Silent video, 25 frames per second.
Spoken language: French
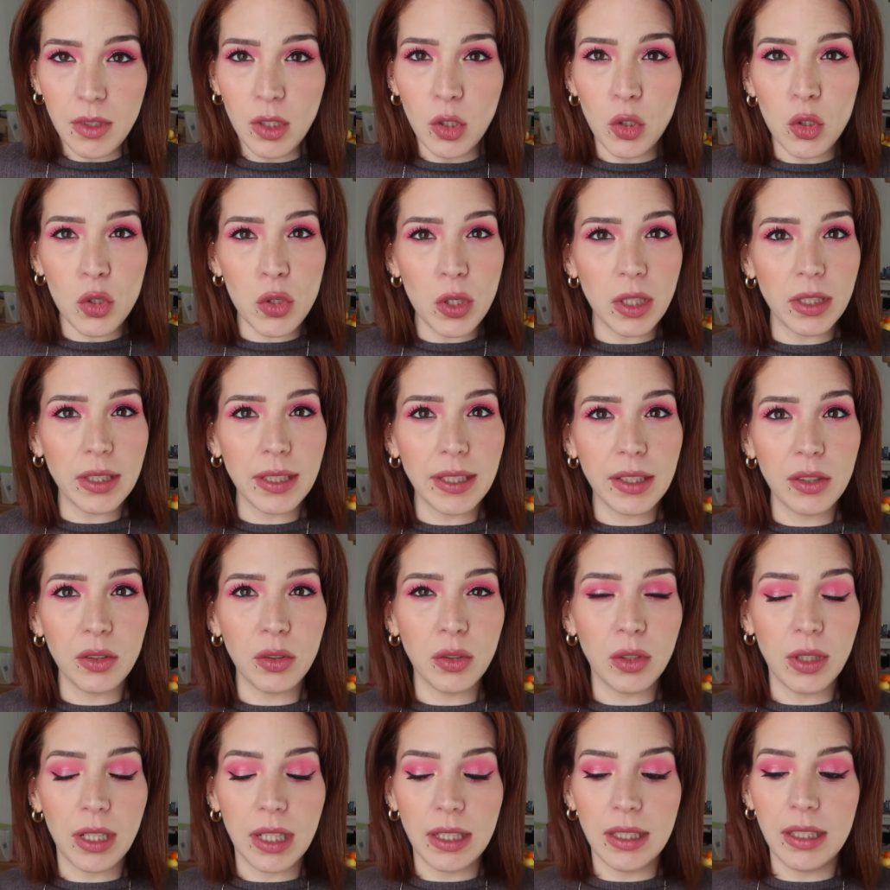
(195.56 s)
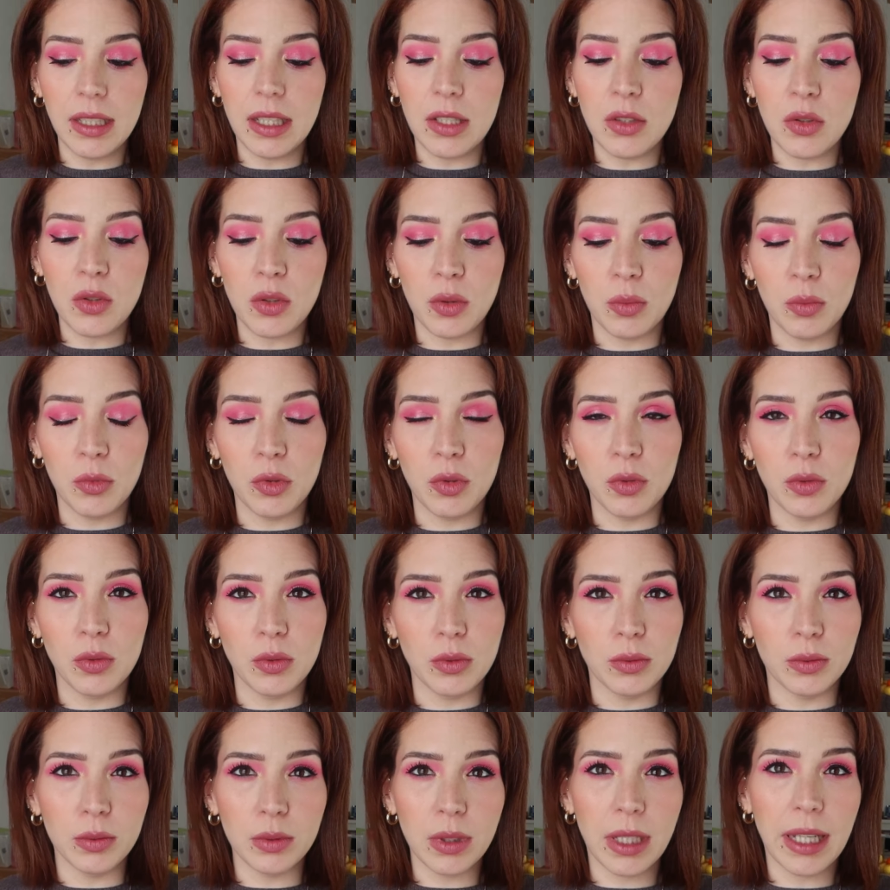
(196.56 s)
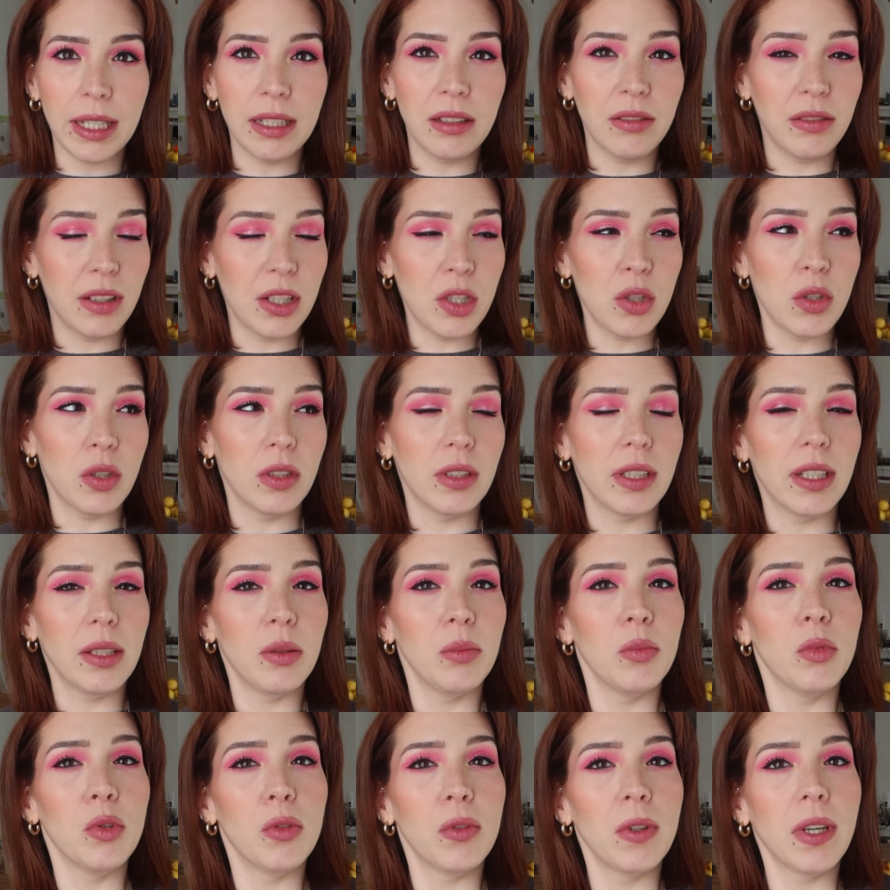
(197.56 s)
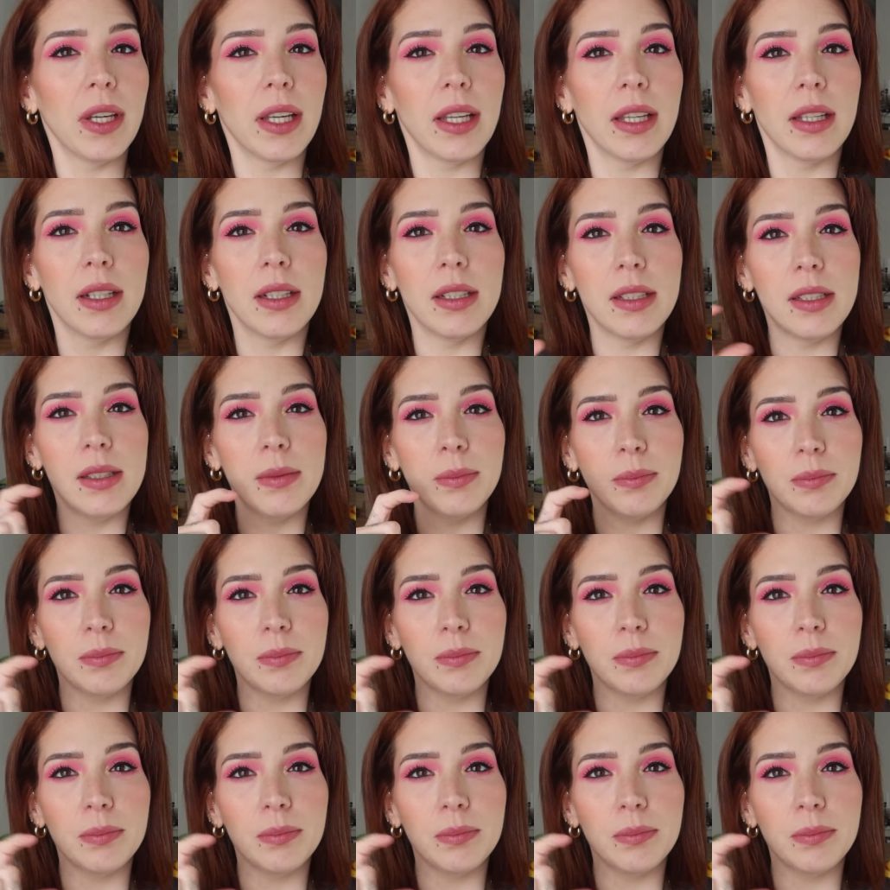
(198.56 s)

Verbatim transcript: je suis en train de regarder là sur mon canevas, je suis en train de me faire un